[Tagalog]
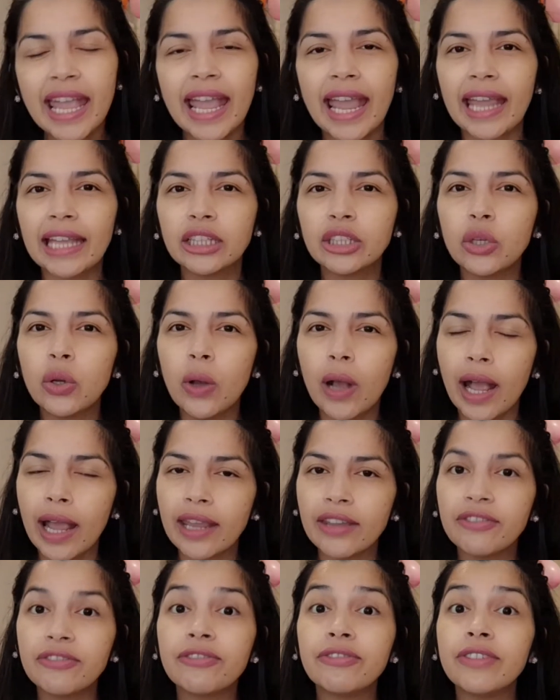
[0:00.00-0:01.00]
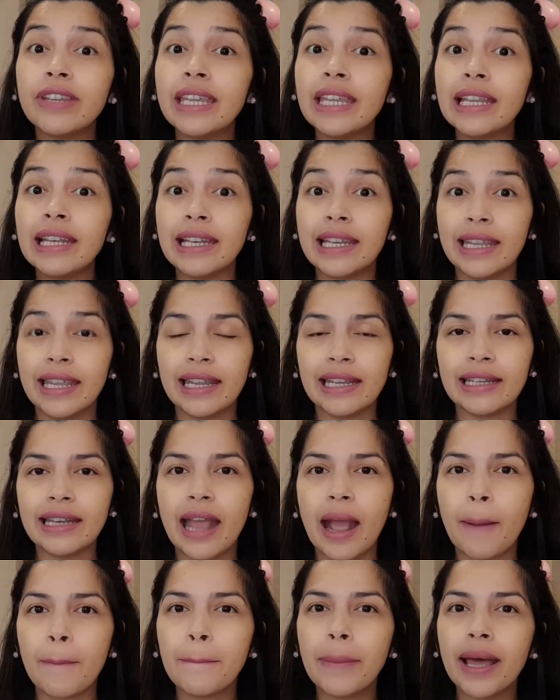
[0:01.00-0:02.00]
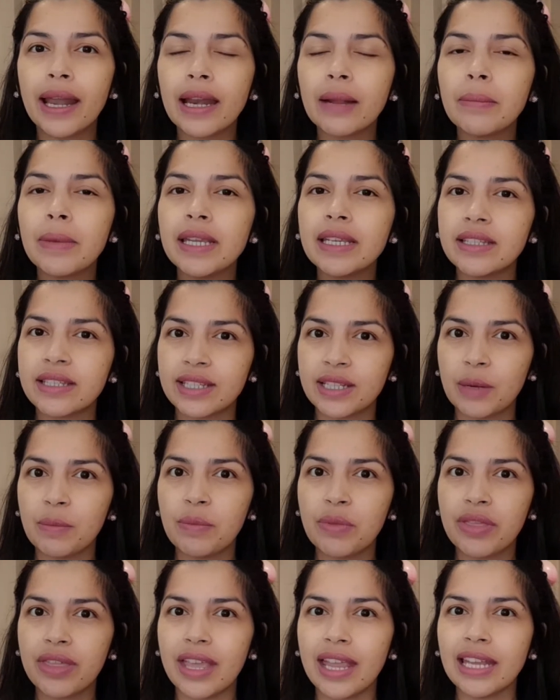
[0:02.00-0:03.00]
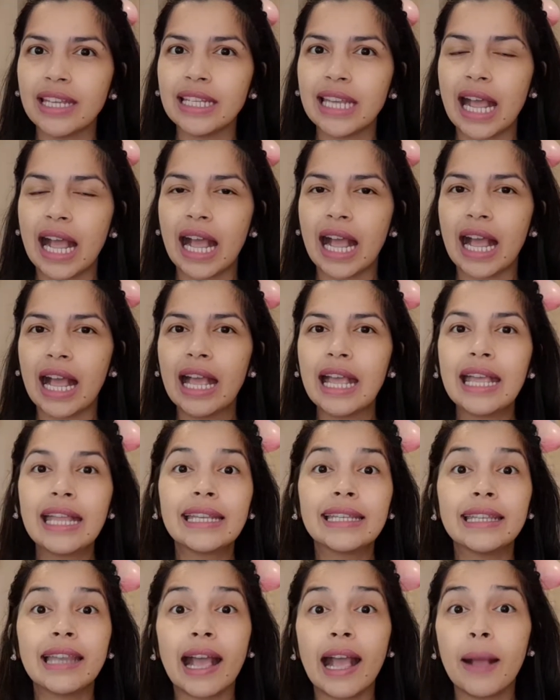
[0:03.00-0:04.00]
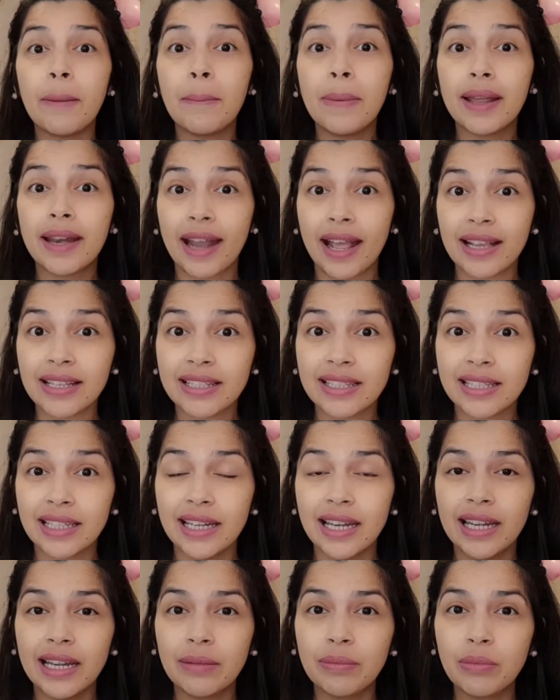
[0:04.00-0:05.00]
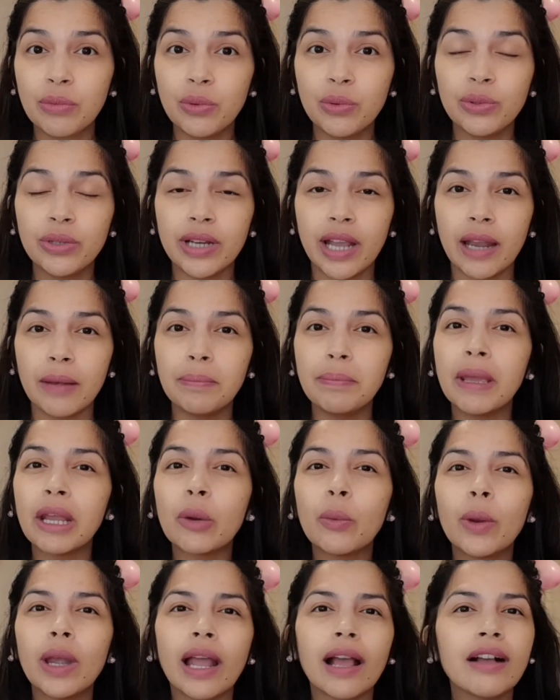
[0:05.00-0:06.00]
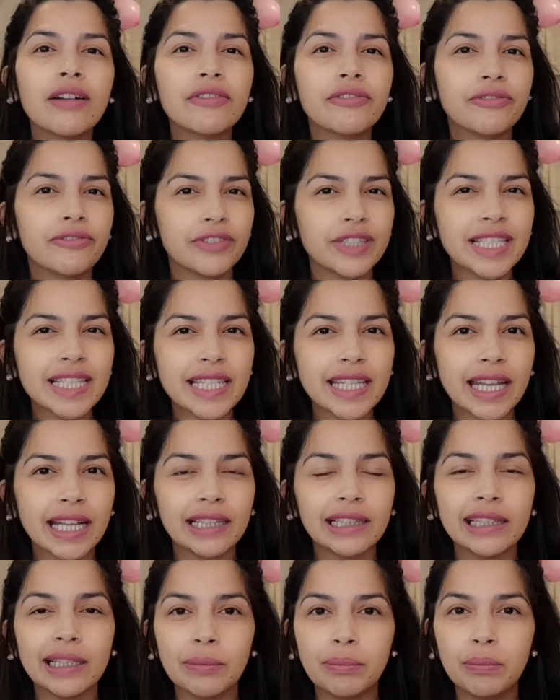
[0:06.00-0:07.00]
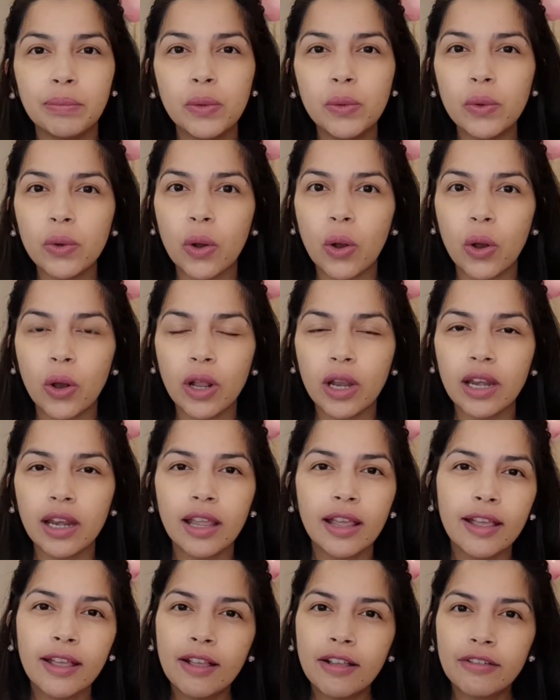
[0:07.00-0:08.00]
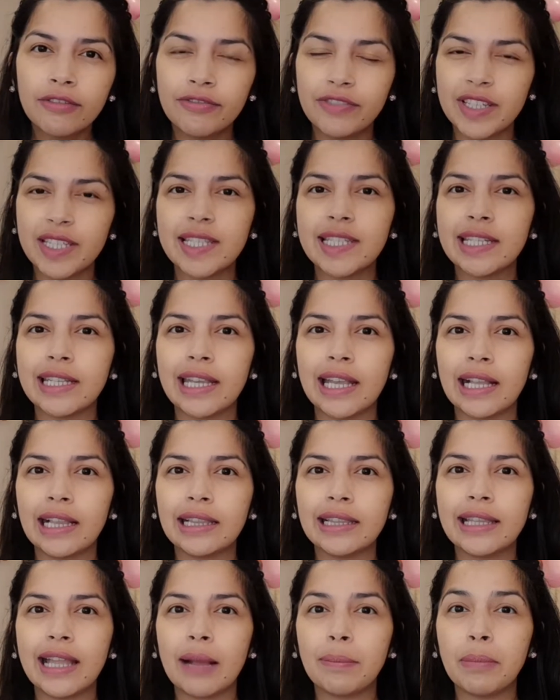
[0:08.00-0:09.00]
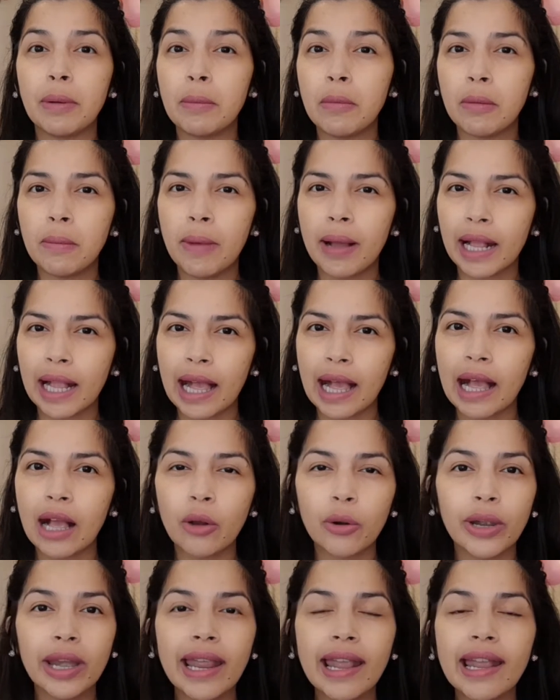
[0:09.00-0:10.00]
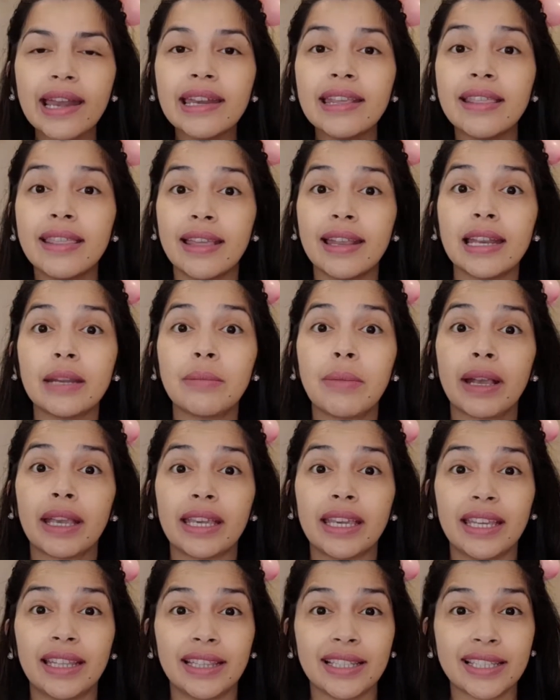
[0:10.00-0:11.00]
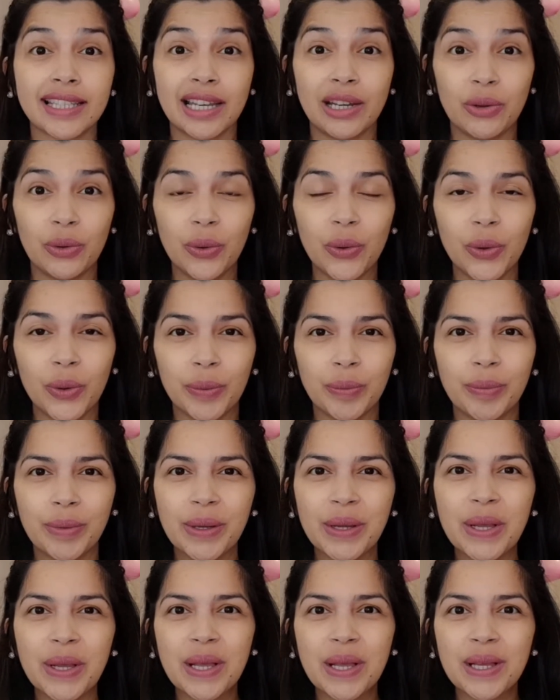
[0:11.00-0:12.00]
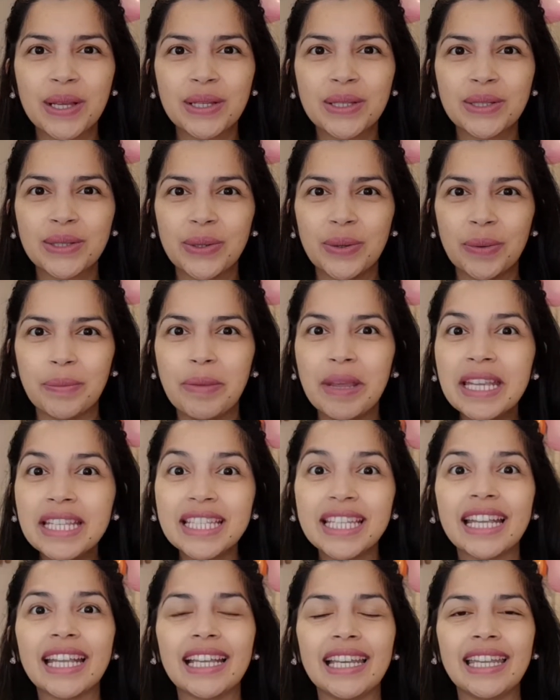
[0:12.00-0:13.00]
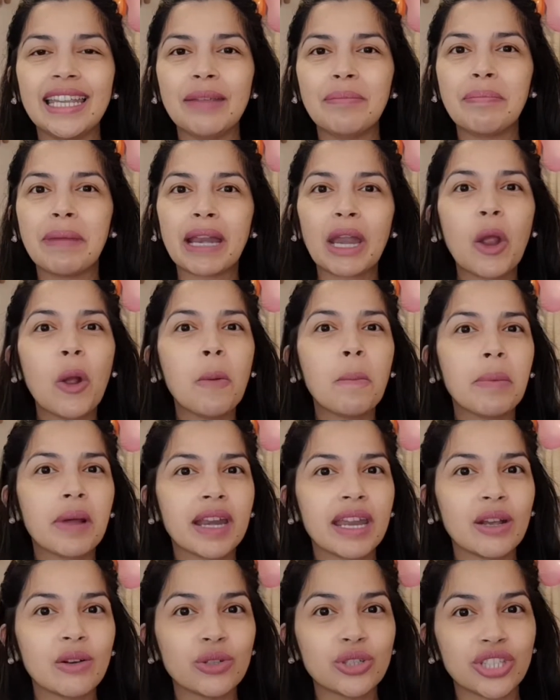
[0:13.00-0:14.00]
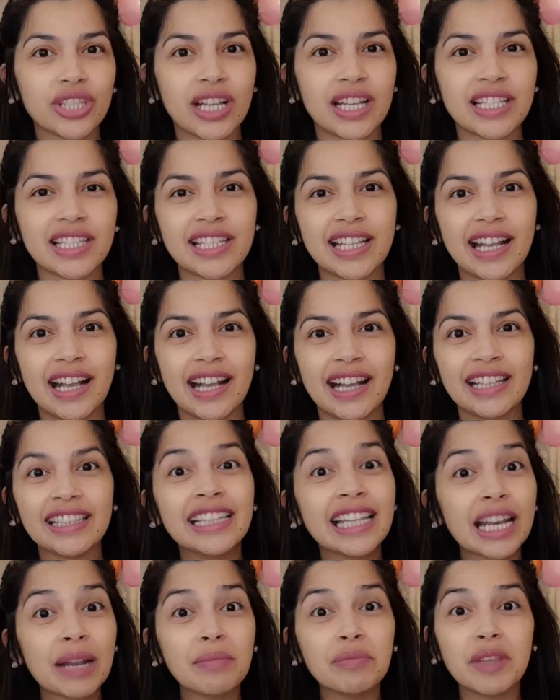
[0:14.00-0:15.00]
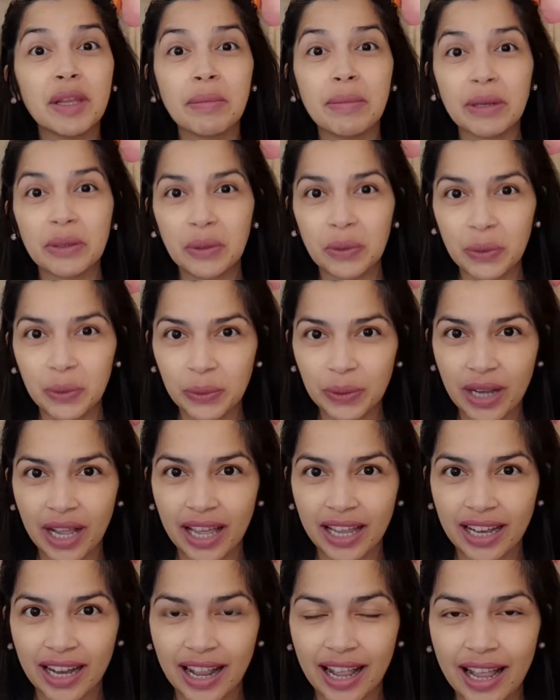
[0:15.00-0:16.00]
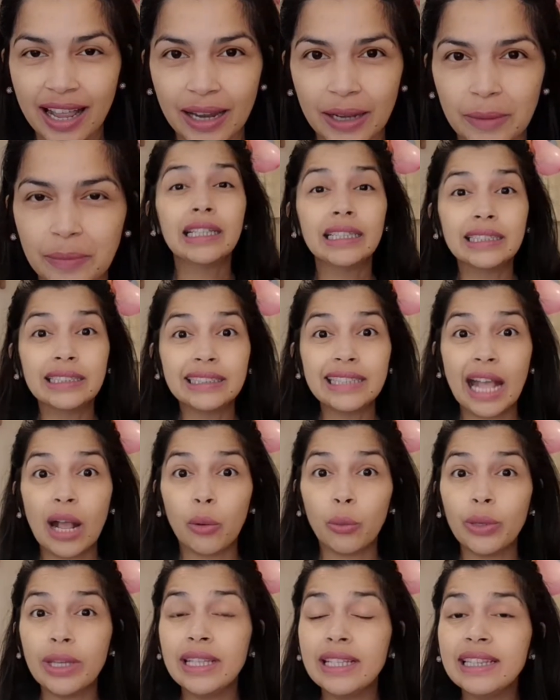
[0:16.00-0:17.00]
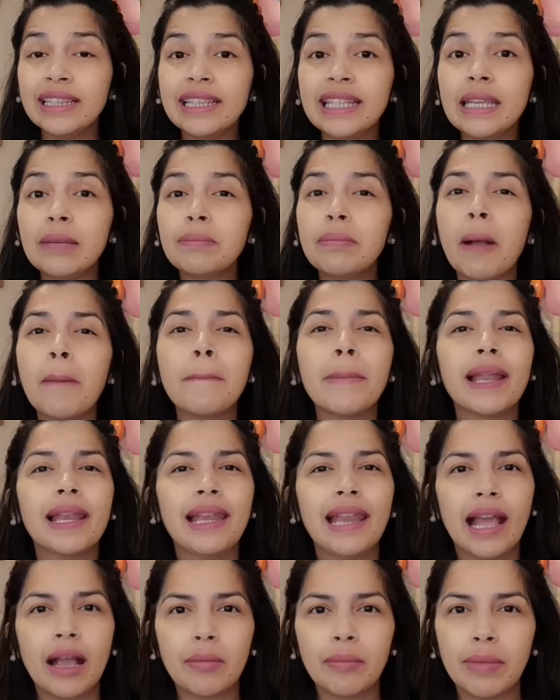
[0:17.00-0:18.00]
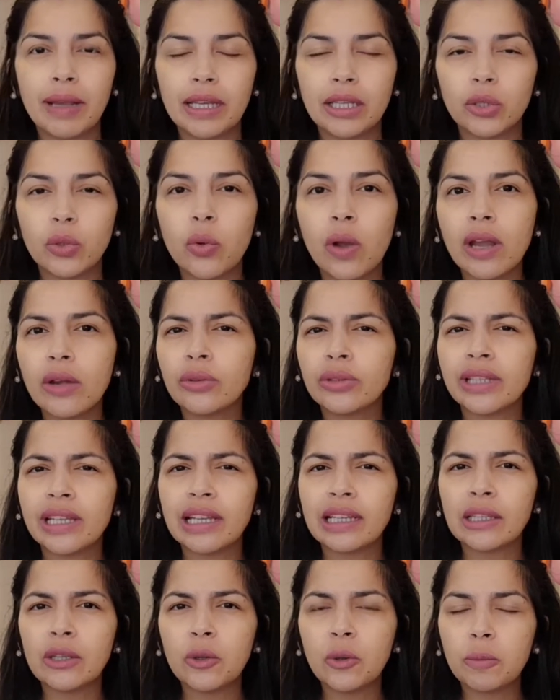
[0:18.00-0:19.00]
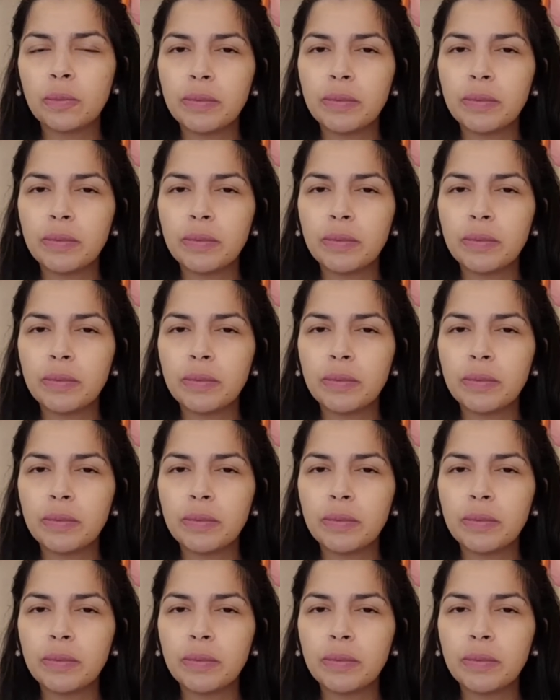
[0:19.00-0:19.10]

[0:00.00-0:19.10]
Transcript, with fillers: Ito ay feeling na parang may something na nakabaras sa lalamunan pero wala kang physical na bukol, physical na pamamaga or anything na makikita sa loob. So basically, parehong-pareho siya sa naramdaman ko nung nakaraan. Now, hindi pa malaman kung ano talaga yung